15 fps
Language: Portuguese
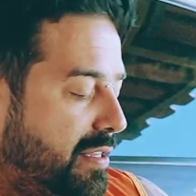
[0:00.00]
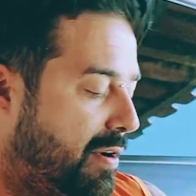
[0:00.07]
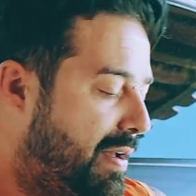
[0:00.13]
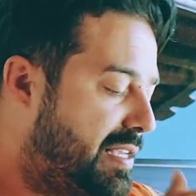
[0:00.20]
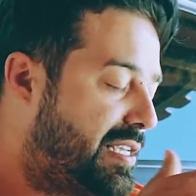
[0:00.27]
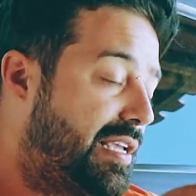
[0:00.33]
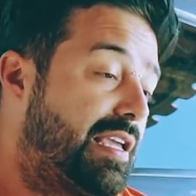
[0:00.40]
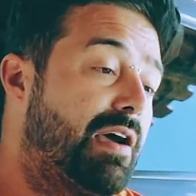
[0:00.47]
Então
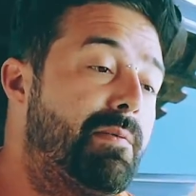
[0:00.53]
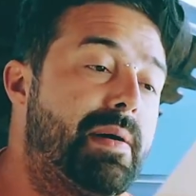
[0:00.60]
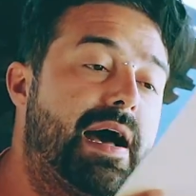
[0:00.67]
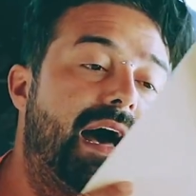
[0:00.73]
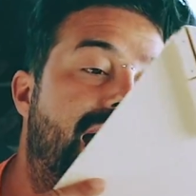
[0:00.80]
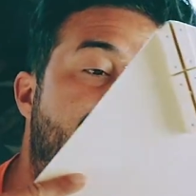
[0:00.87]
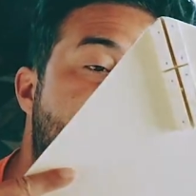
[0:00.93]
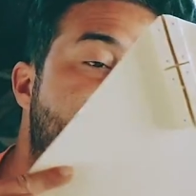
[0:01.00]
essa aqui é uma
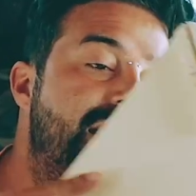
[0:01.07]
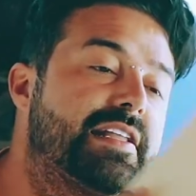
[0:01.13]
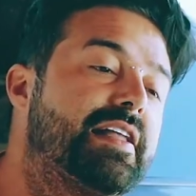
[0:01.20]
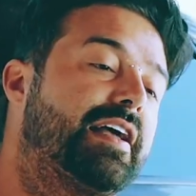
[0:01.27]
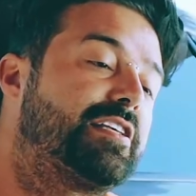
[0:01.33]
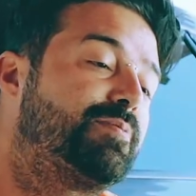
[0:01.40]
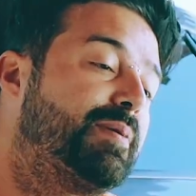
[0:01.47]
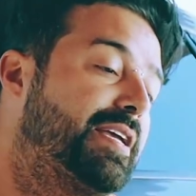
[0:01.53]
rainha
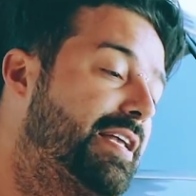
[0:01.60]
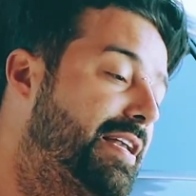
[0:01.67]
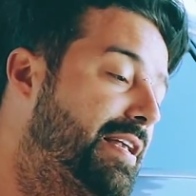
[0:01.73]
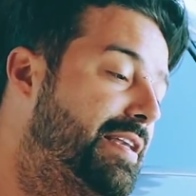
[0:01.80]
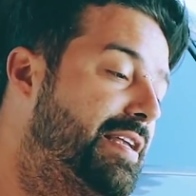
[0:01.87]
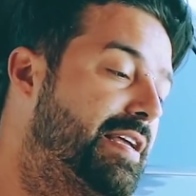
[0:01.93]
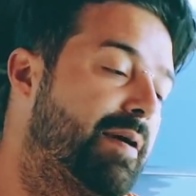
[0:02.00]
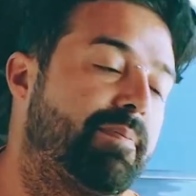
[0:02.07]
das
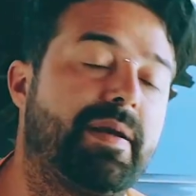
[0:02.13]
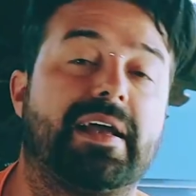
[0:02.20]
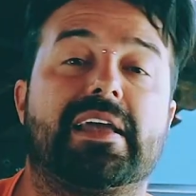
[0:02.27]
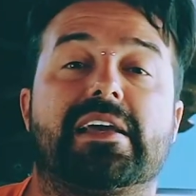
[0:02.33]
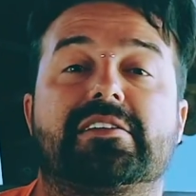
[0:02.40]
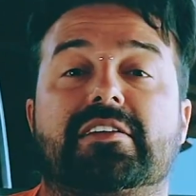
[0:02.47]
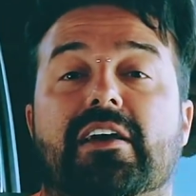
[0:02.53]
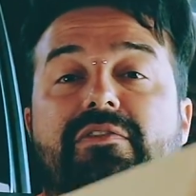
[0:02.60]
pequenininha, pra
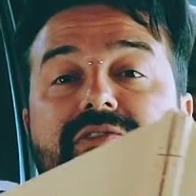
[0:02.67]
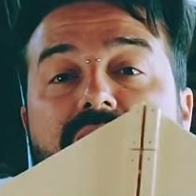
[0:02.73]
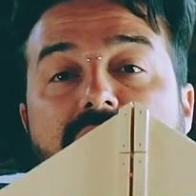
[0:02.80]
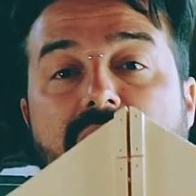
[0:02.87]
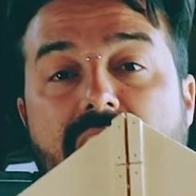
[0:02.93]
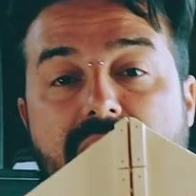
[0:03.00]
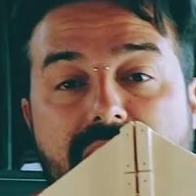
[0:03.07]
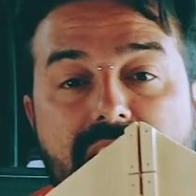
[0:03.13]
que serve essa
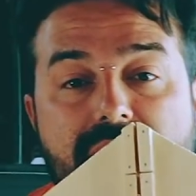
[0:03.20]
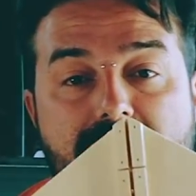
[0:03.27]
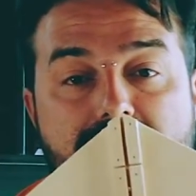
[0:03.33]
raia?